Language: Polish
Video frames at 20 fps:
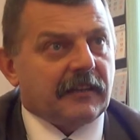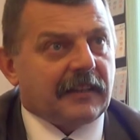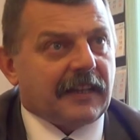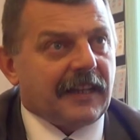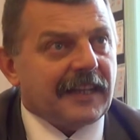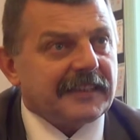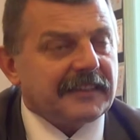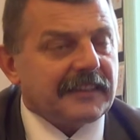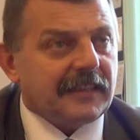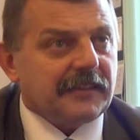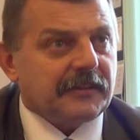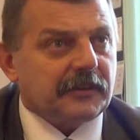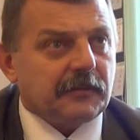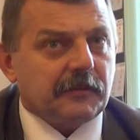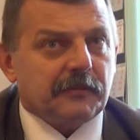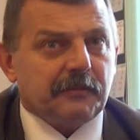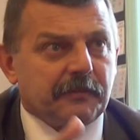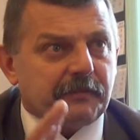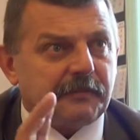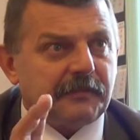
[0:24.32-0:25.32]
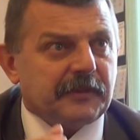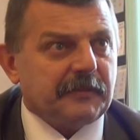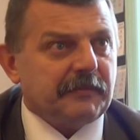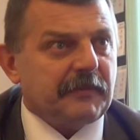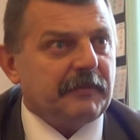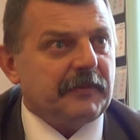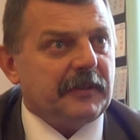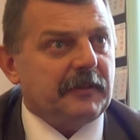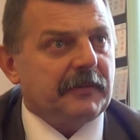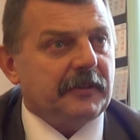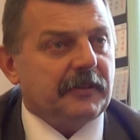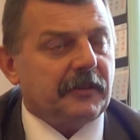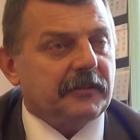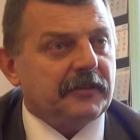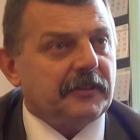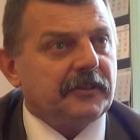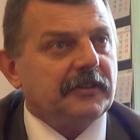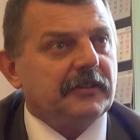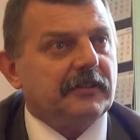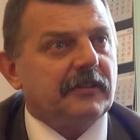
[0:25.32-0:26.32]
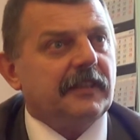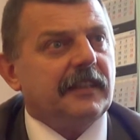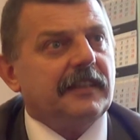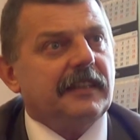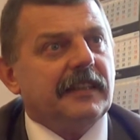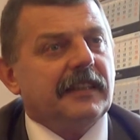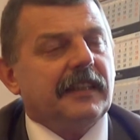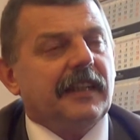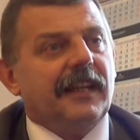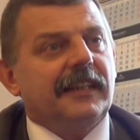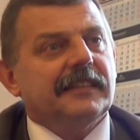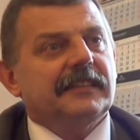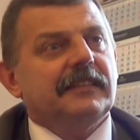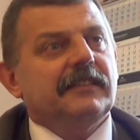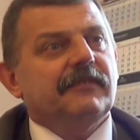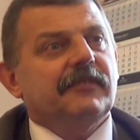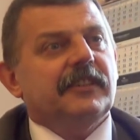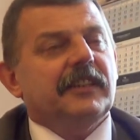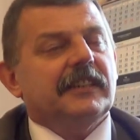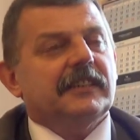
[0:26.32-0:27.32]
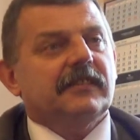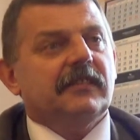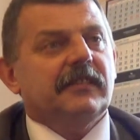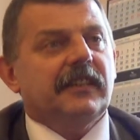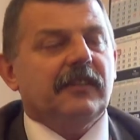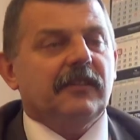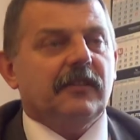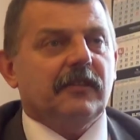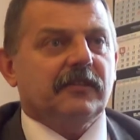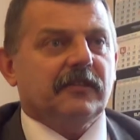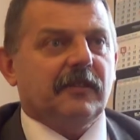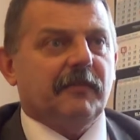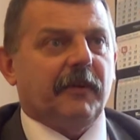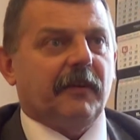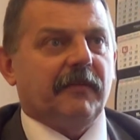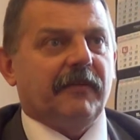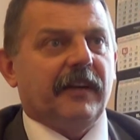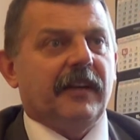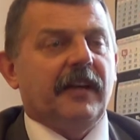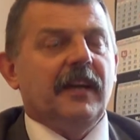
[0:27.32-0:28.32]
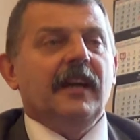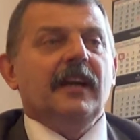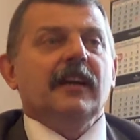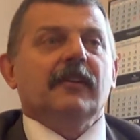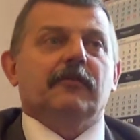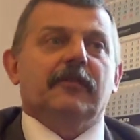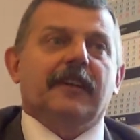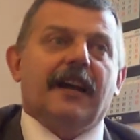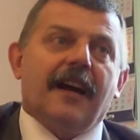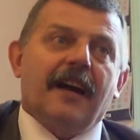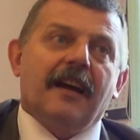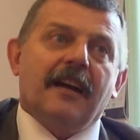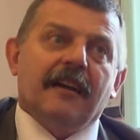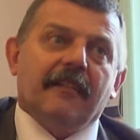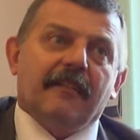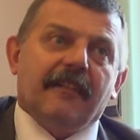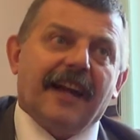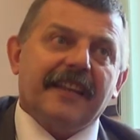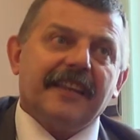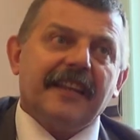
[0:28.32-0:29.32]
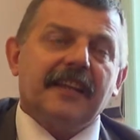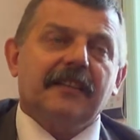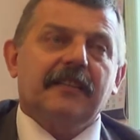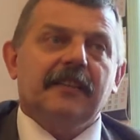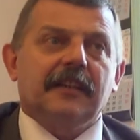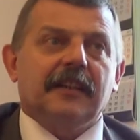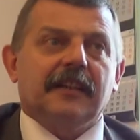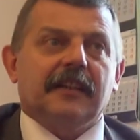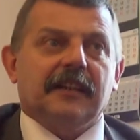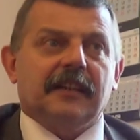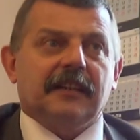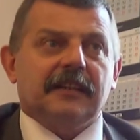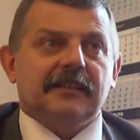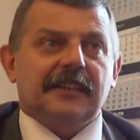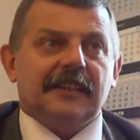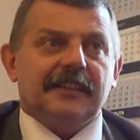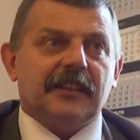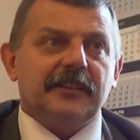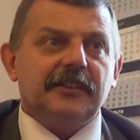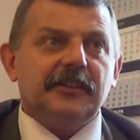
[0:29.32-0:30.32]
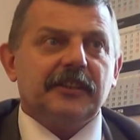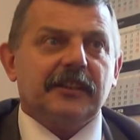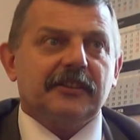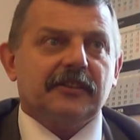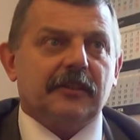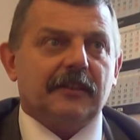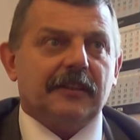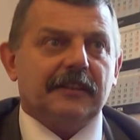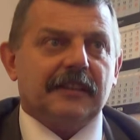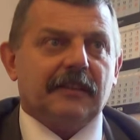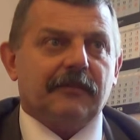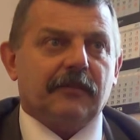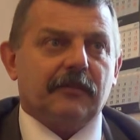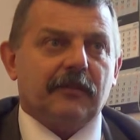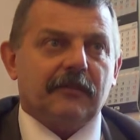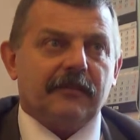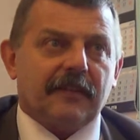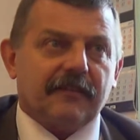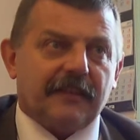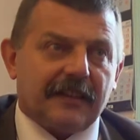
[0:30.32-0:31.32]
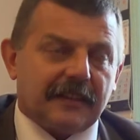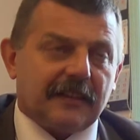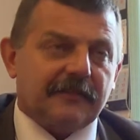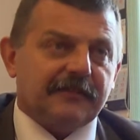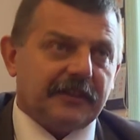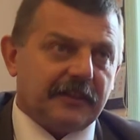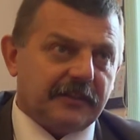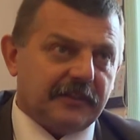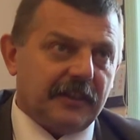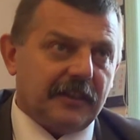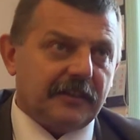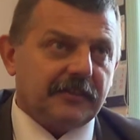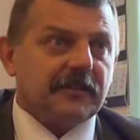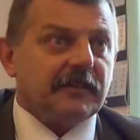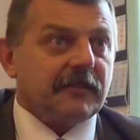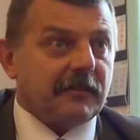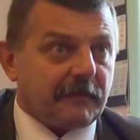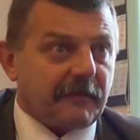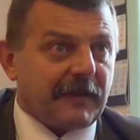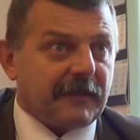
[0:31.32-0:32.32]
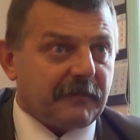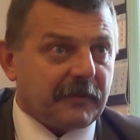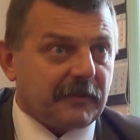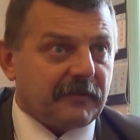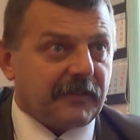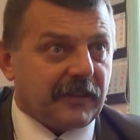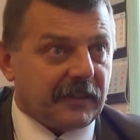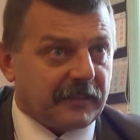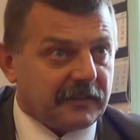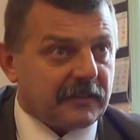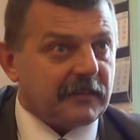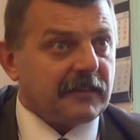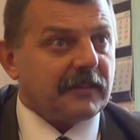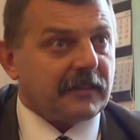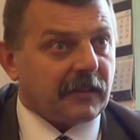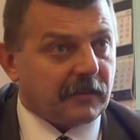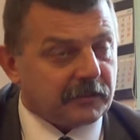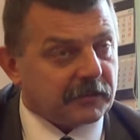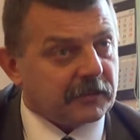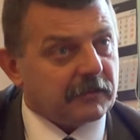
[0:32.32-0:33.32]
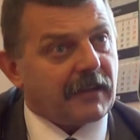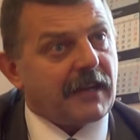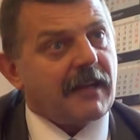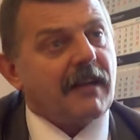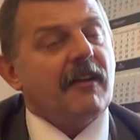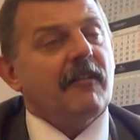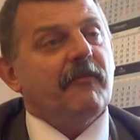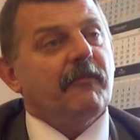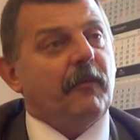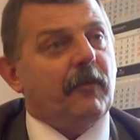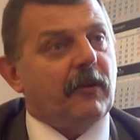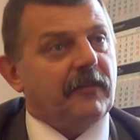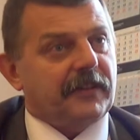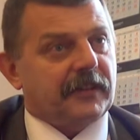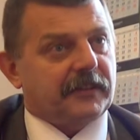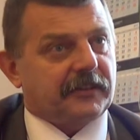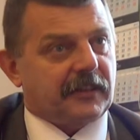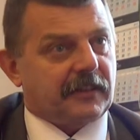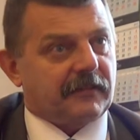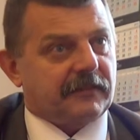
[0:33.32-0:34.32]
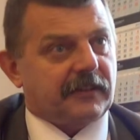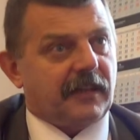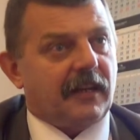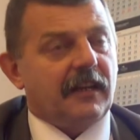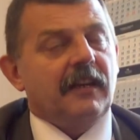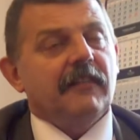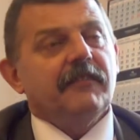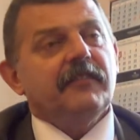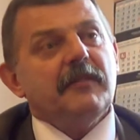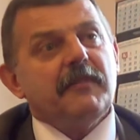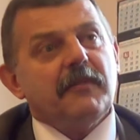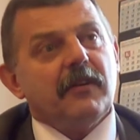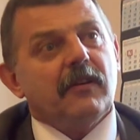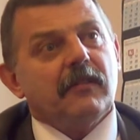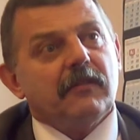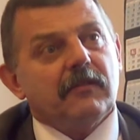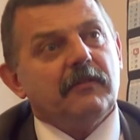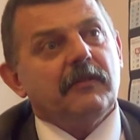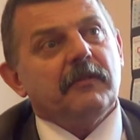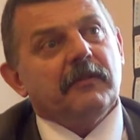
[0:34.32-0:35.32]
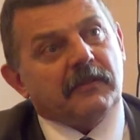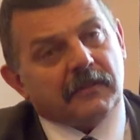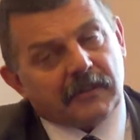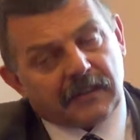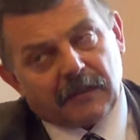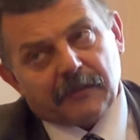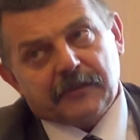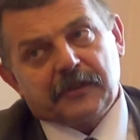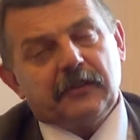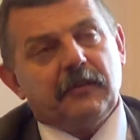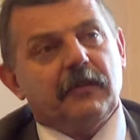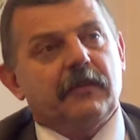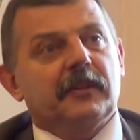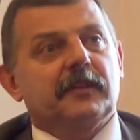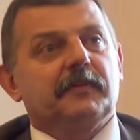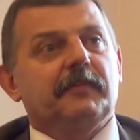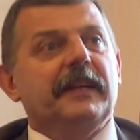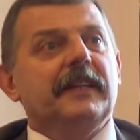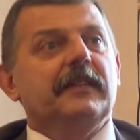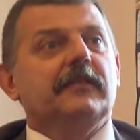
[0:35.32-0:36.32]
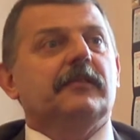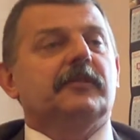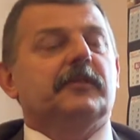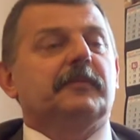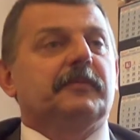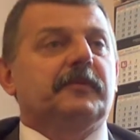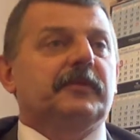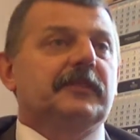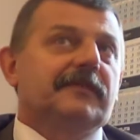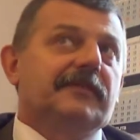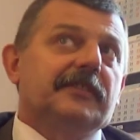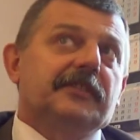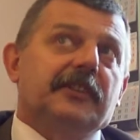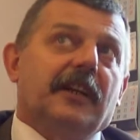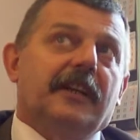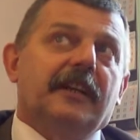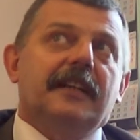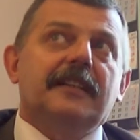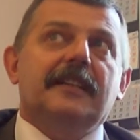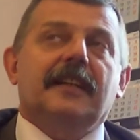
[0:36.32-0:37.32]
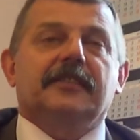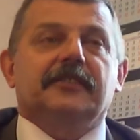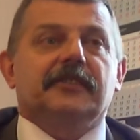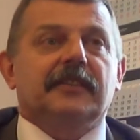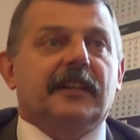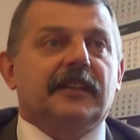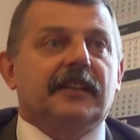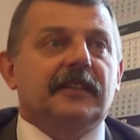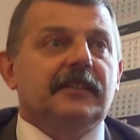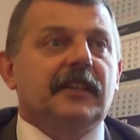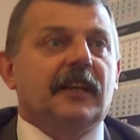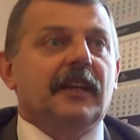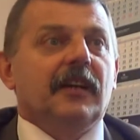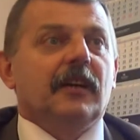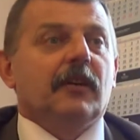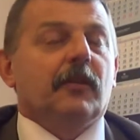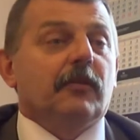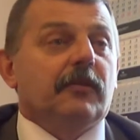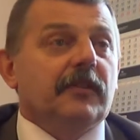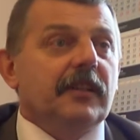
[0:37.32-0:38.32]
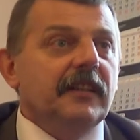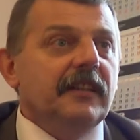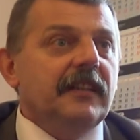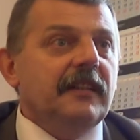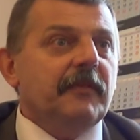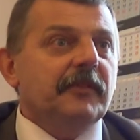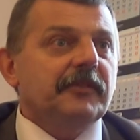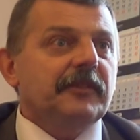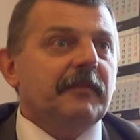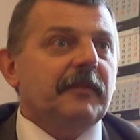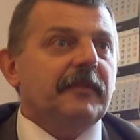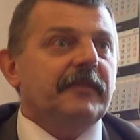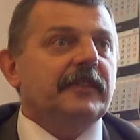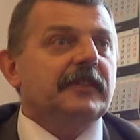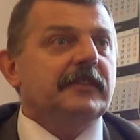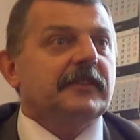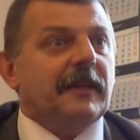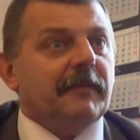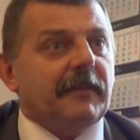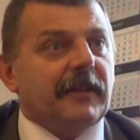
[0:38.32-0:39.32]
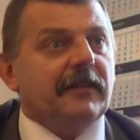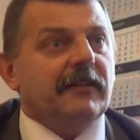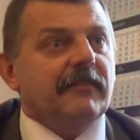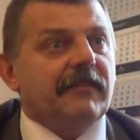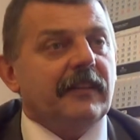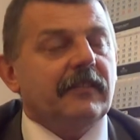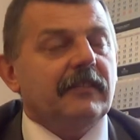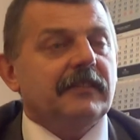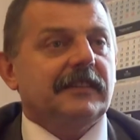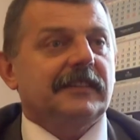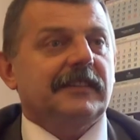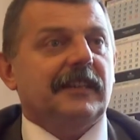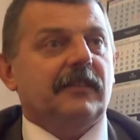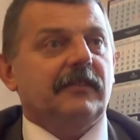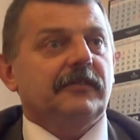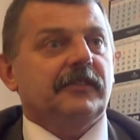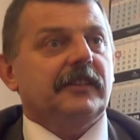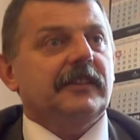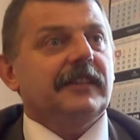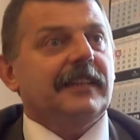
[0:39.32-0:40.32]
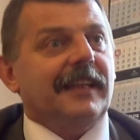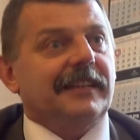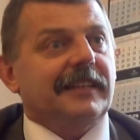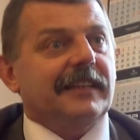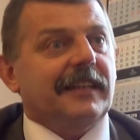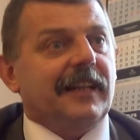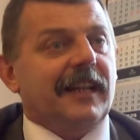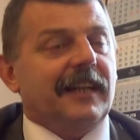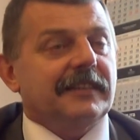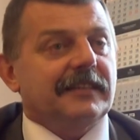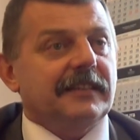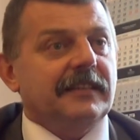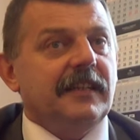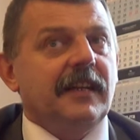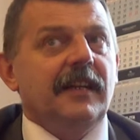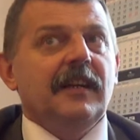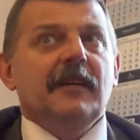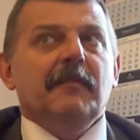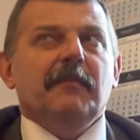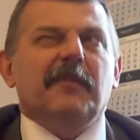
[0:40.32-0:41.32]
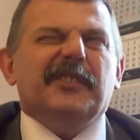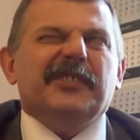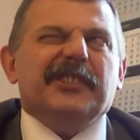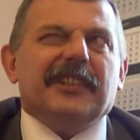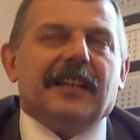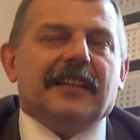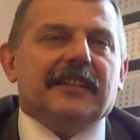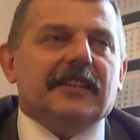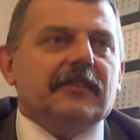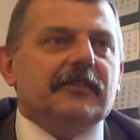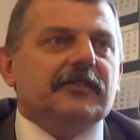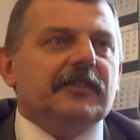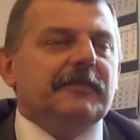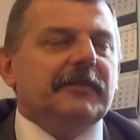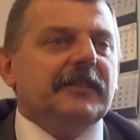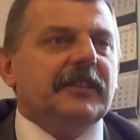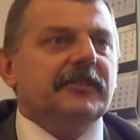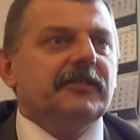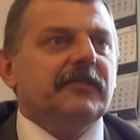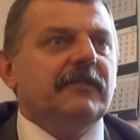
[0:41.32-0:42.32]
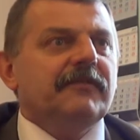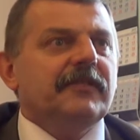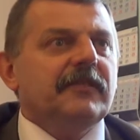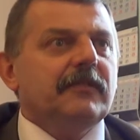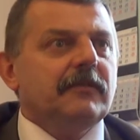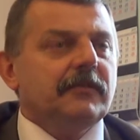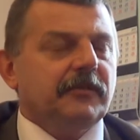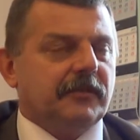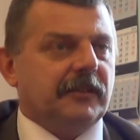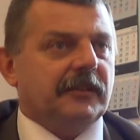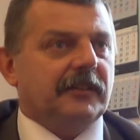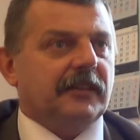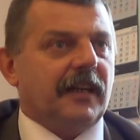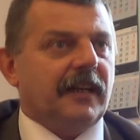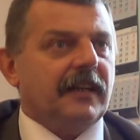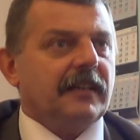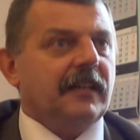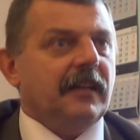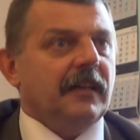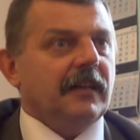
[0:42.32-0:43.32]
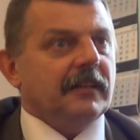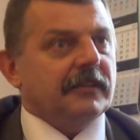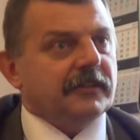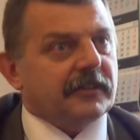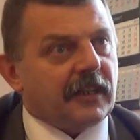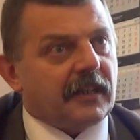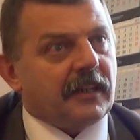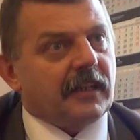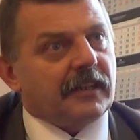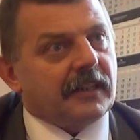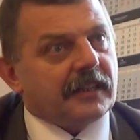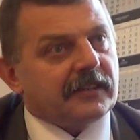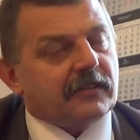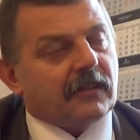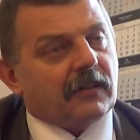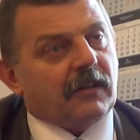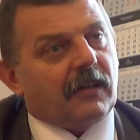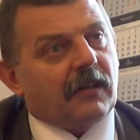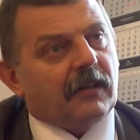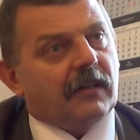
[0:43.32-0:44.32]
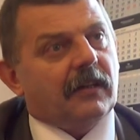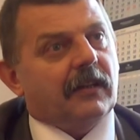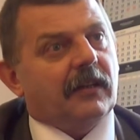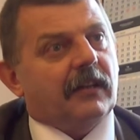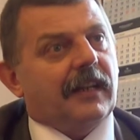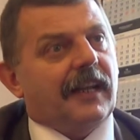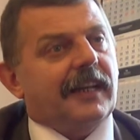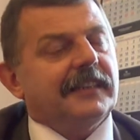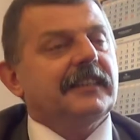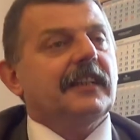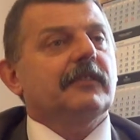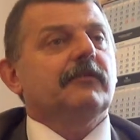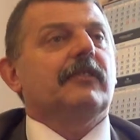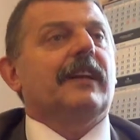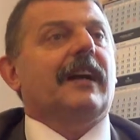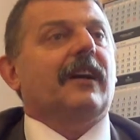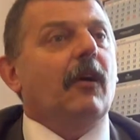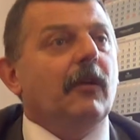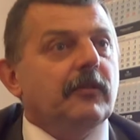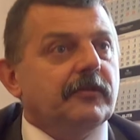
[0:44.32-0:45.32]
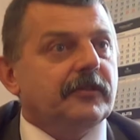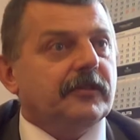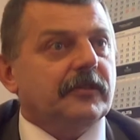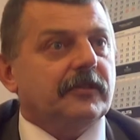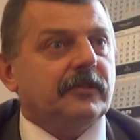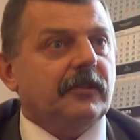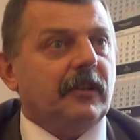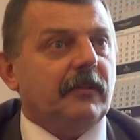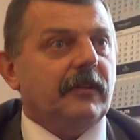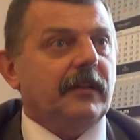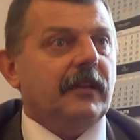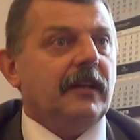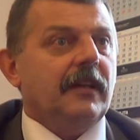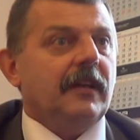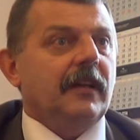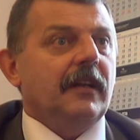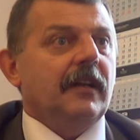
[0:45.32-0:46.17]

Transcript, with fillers: klasa, przypomnijmy, dotyczy to jednej klasy 21-osobowej, tak. która w latach, zasadnicza szkoła zawodowa w latach wcześniejszych, to pan potwierdzi, tak. kończyła w połowie czerwca tym roku tam siłą rozpędu, czy przyzwyczajenia, czy jakiejś rutyny, można powiedzieć, zaplanowano za zakończenie dla tej klasy. Może dlatego, żeby też ją wyróżnić, tak? Że jest to e, klasa, która kończy szkołę,